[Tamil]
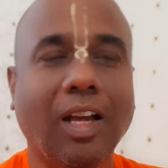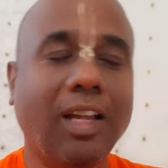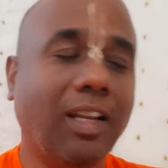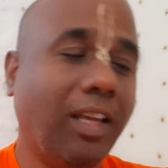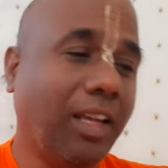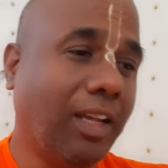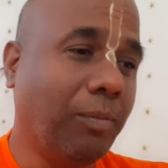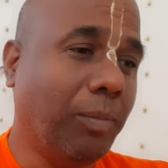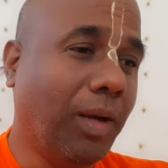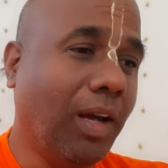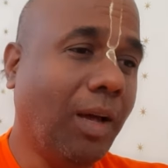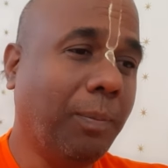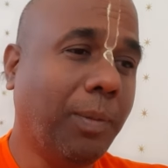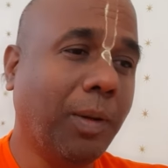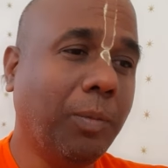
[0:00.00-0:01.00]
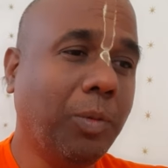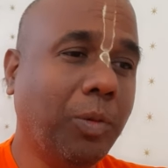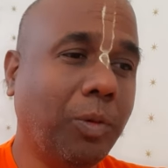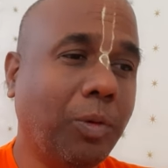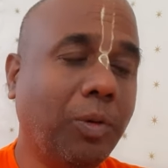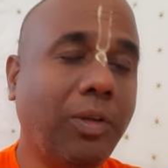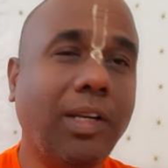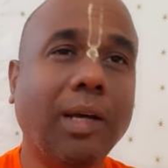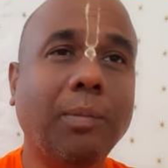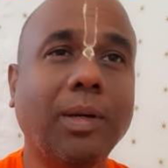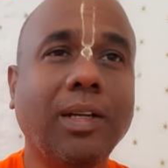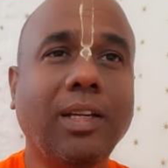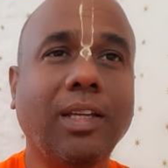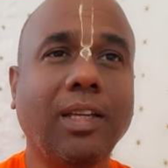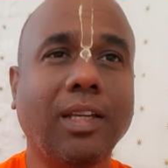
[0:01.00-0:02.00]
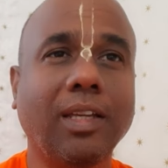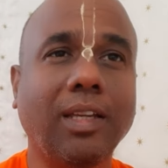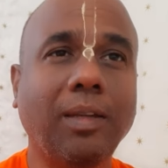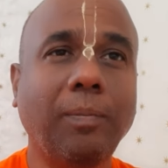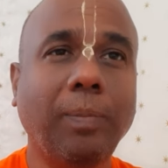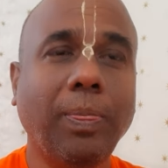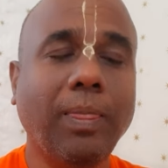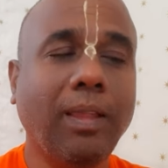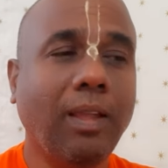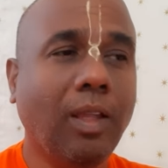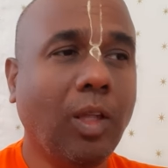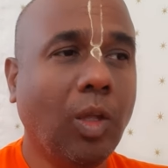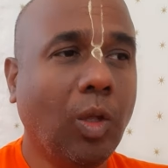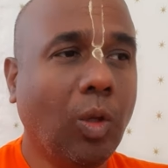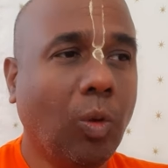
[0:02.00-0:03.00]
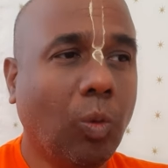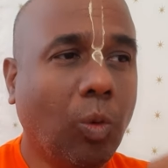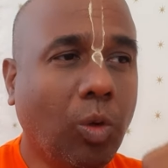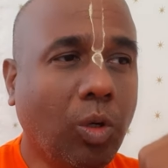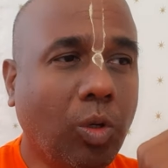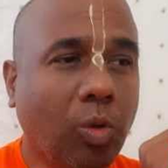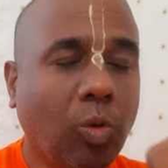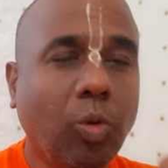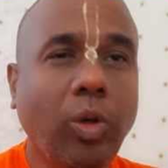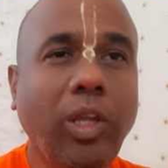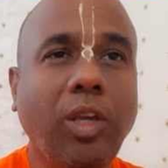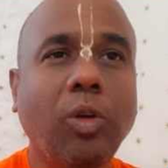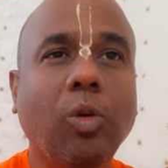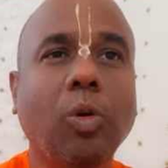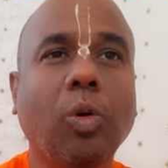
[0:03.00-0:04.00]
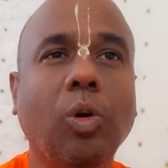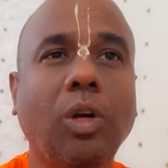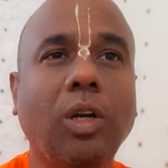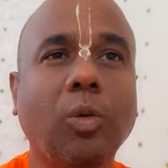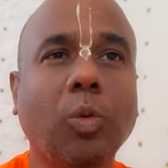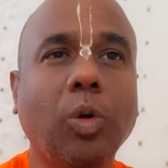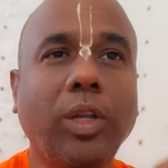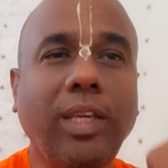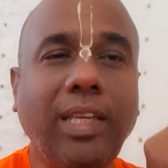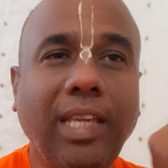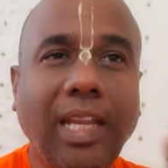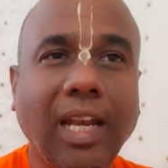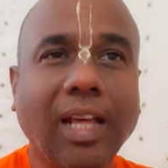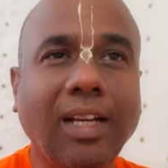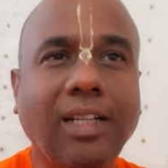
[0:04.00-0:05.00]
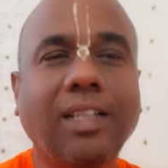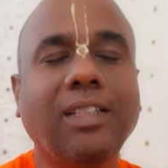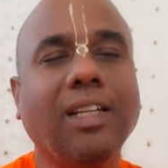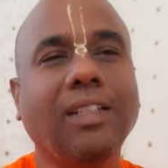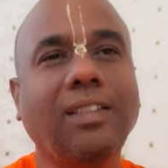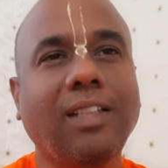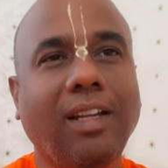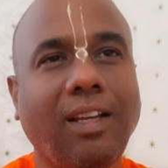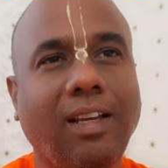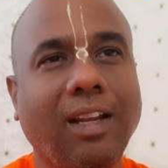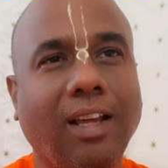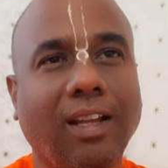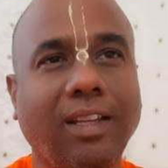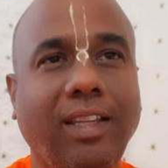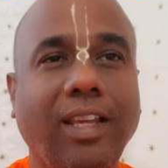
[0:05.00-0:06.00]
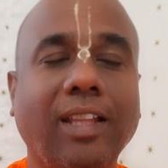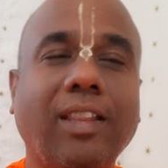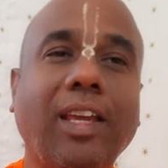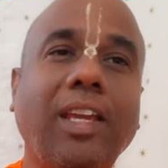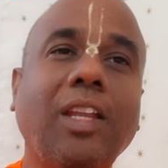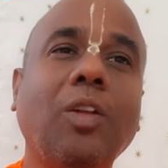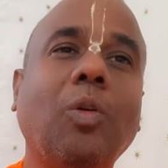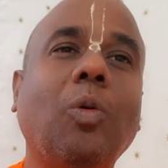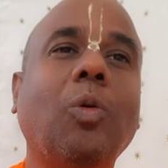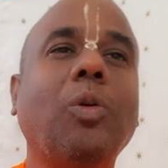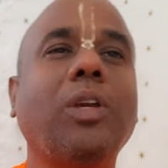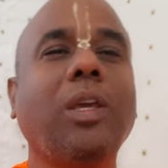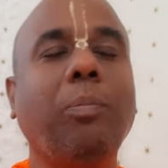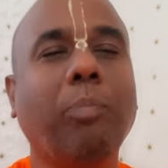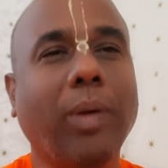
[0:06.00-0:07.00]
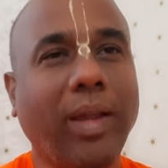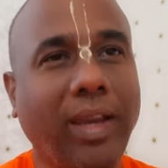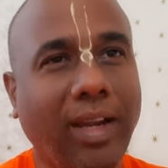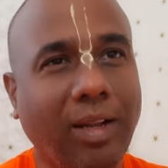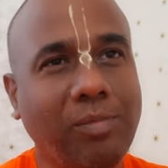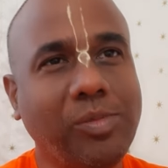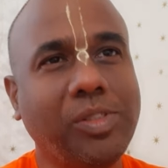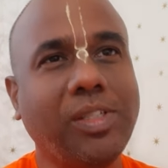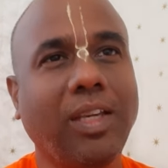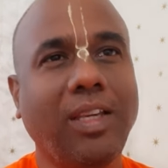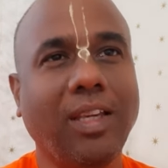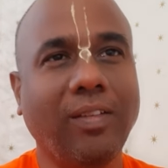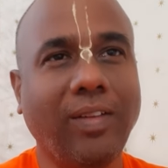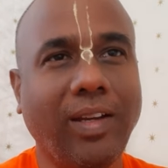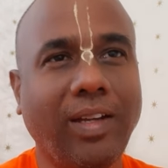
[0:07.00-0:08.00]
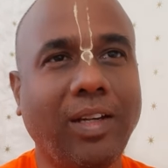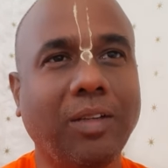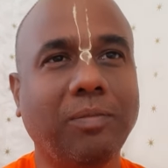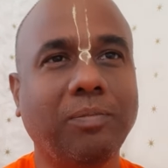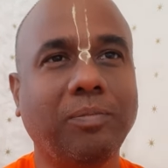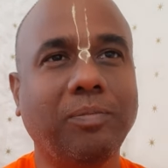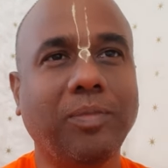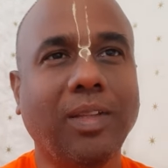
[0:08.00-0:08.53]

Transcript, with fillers: ஆனால் இங்கே மகாபிரபு நமக்கு ஒரு குறிக்கோள் ஒரு இலக்கு தந்திருக்கிறார் எதை நோக்கி பயணம் செய்ய வேண்டும்